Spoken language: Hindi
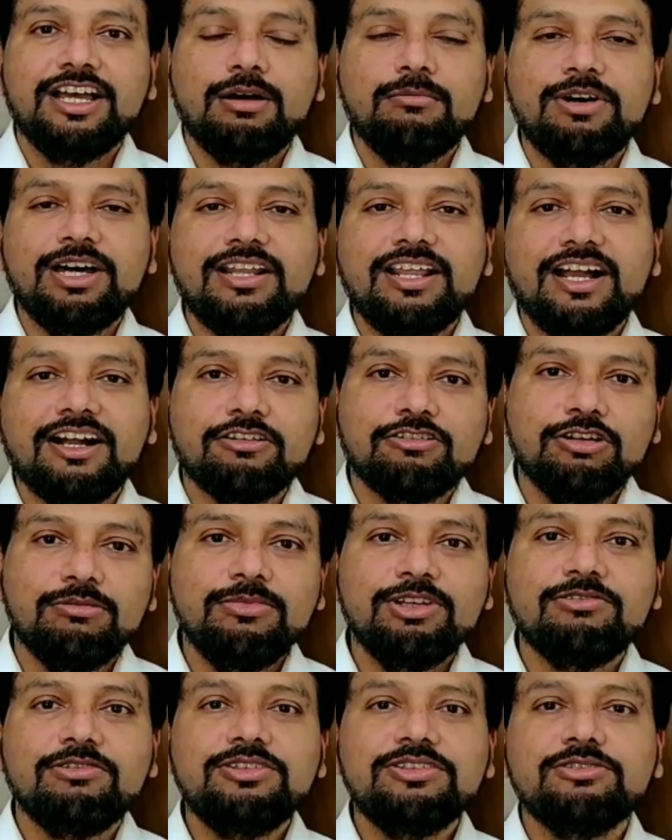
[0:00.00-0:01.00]
हमारी आंखों
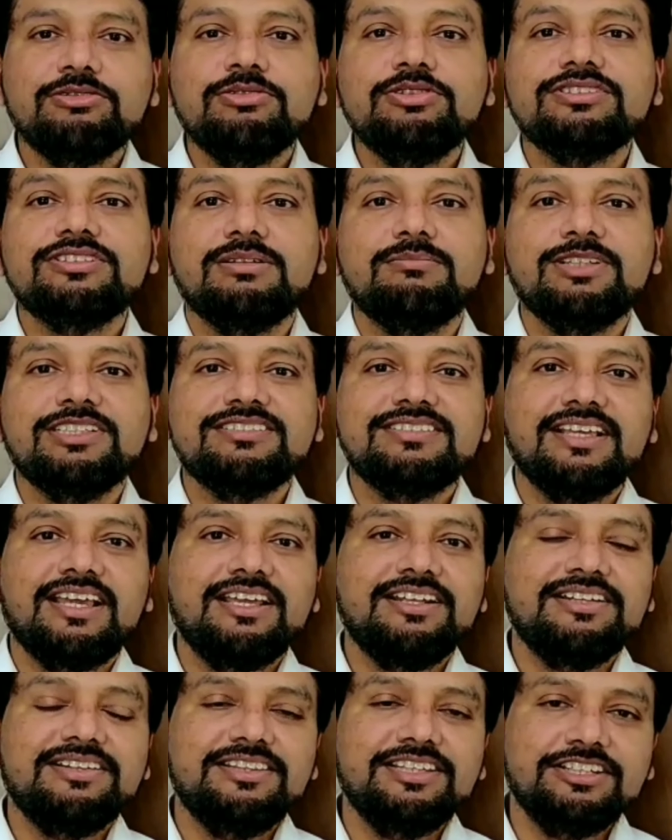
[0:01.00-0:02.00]
में कुछ कुछ
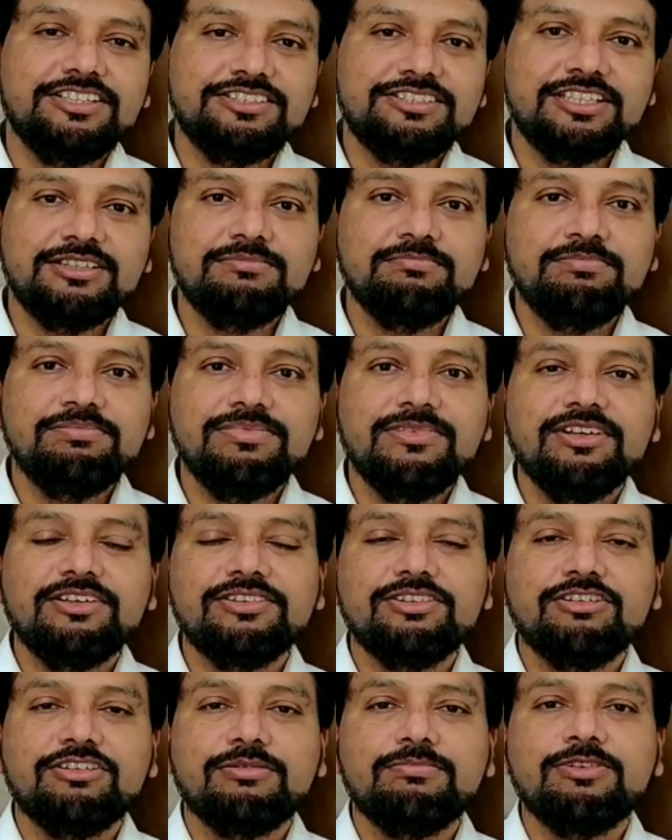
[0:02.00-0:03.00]
समस्याएं निश्चित
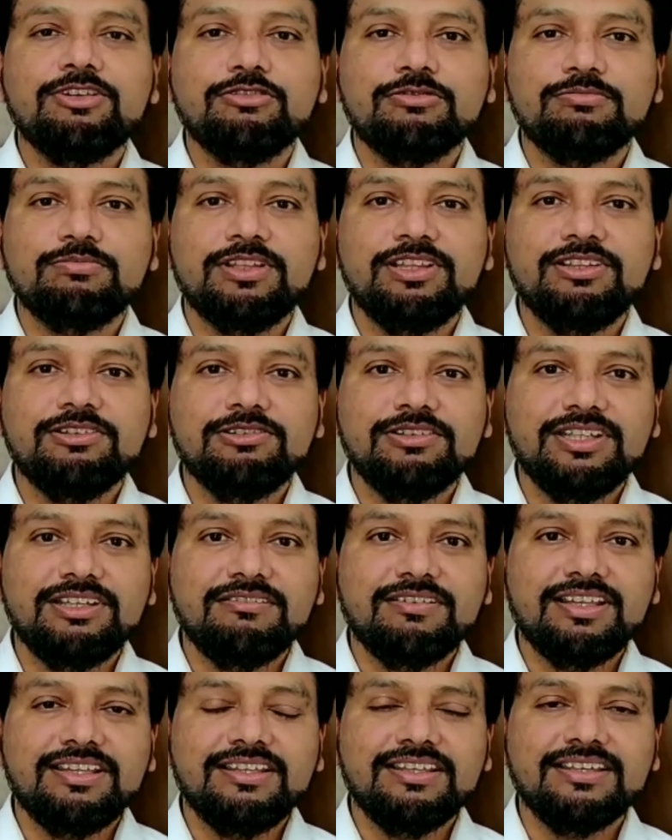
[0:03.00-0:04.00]
तौर पर उत्पन्न होने
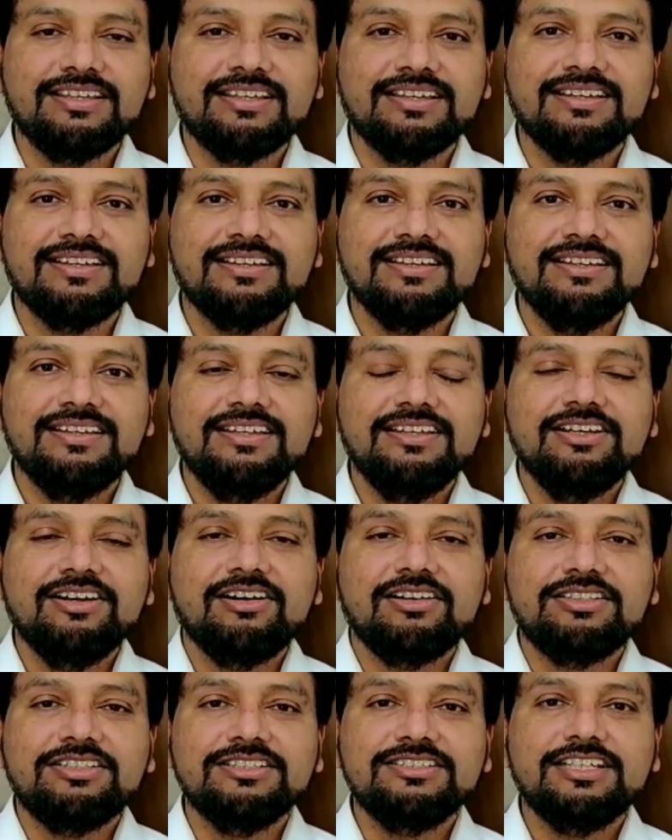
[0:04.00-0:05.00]
वाली है
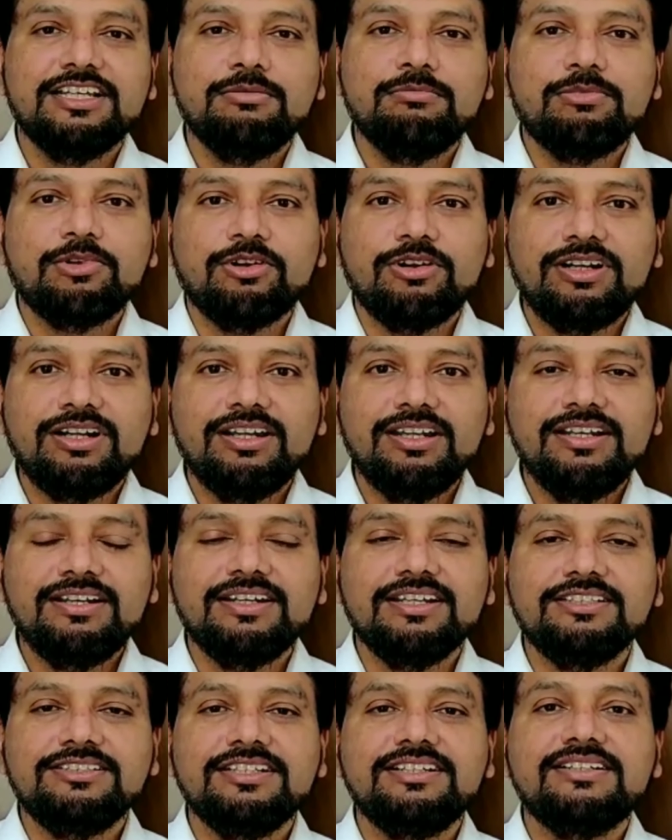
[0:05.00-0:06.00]
और जिसे हम ब्रॉडली
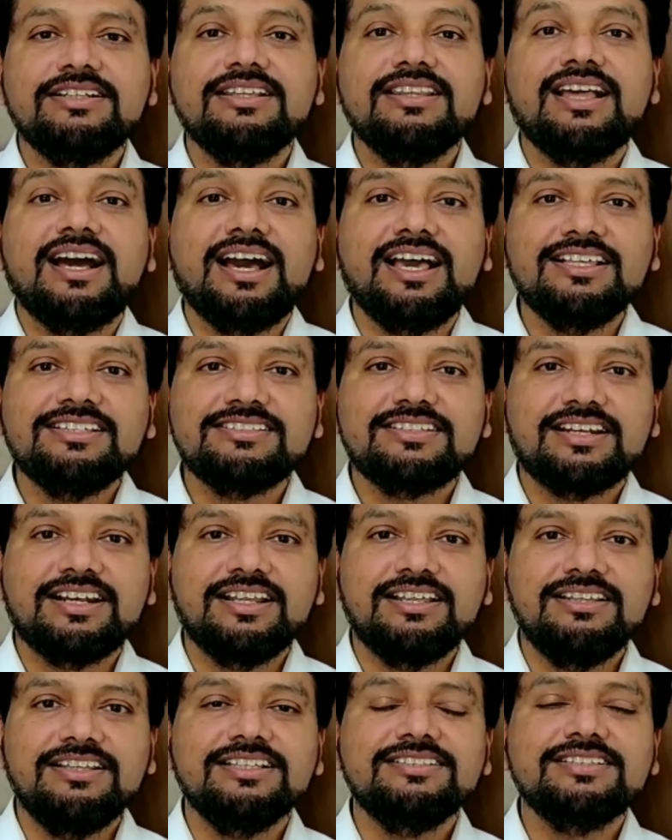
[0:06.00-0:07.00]
डिजिटल आई
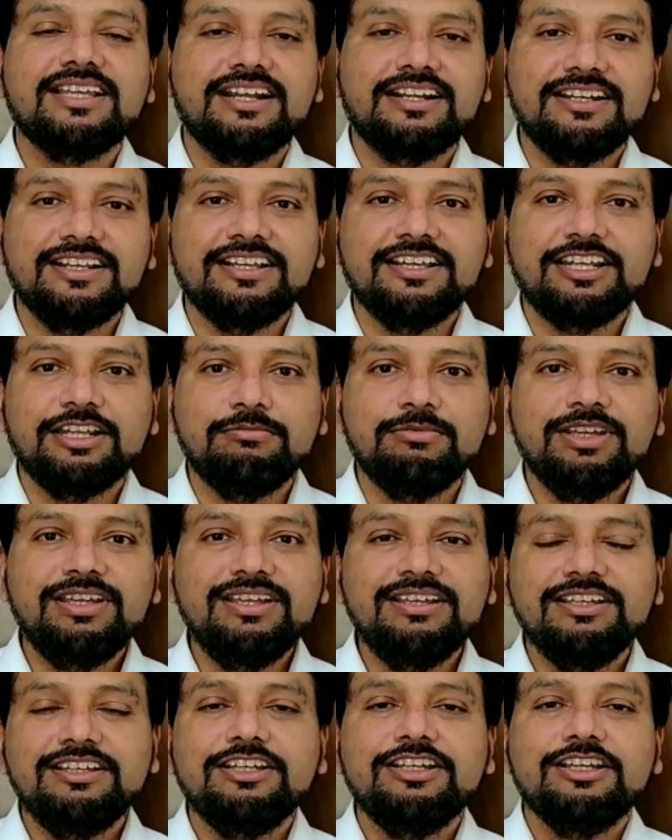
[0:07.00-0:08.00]
स्ट्रेन इस कैटेगरी में
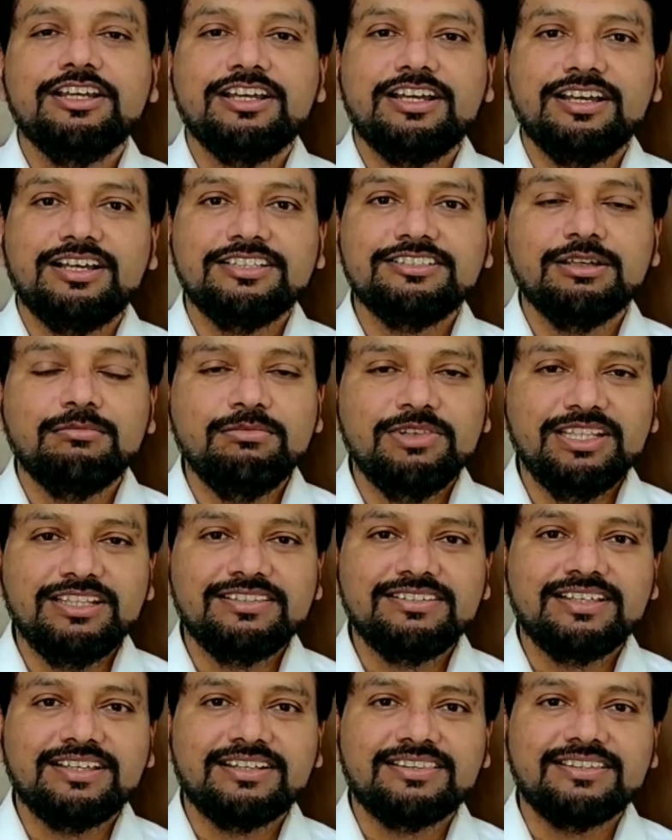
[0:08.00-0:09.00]

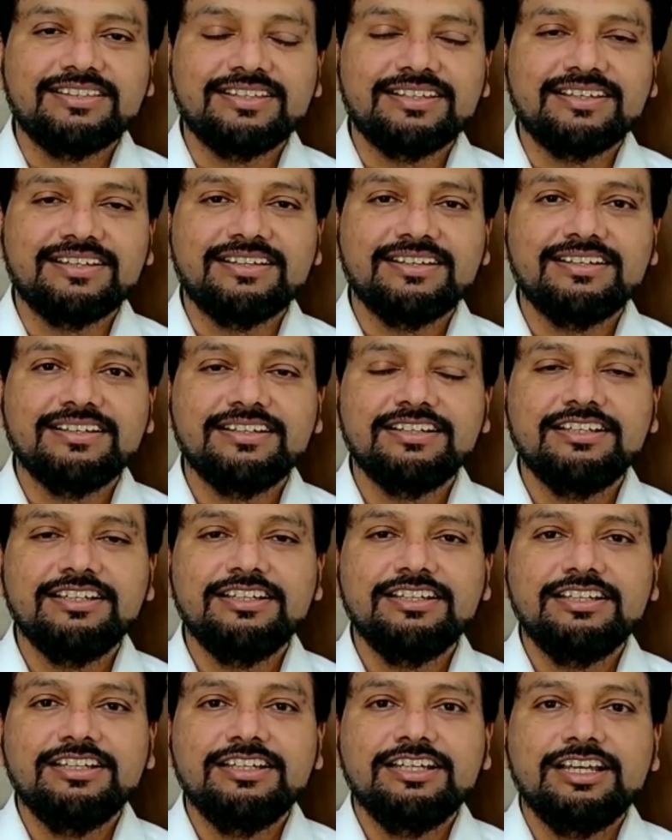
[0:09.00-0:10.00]
सम्मिलित करते हैं
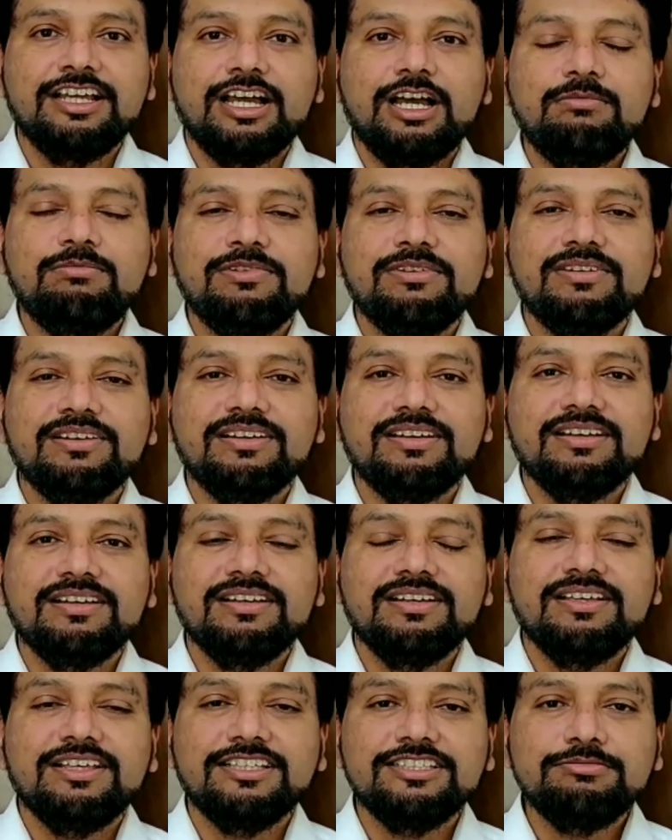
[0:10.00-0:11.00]
अब
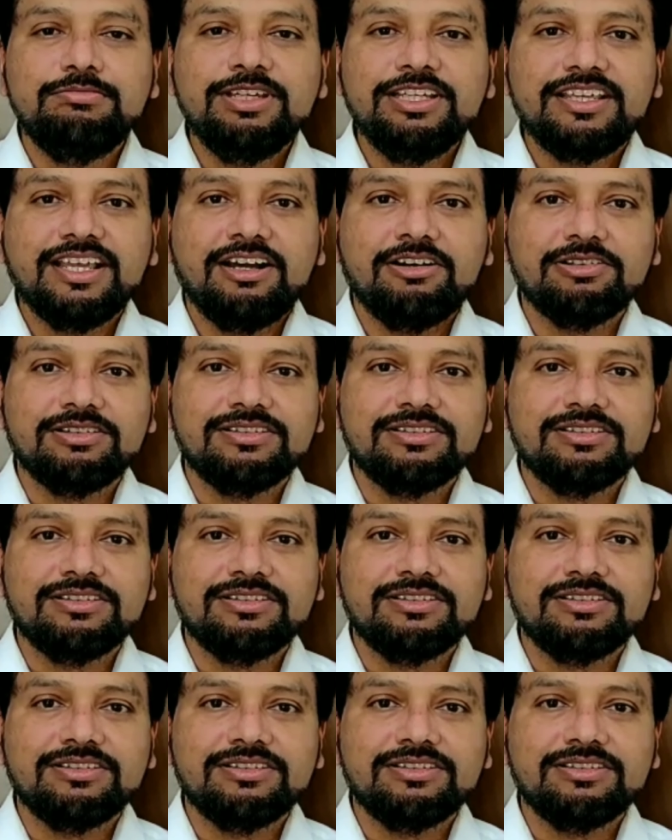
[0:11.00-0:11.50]
इसमें क्या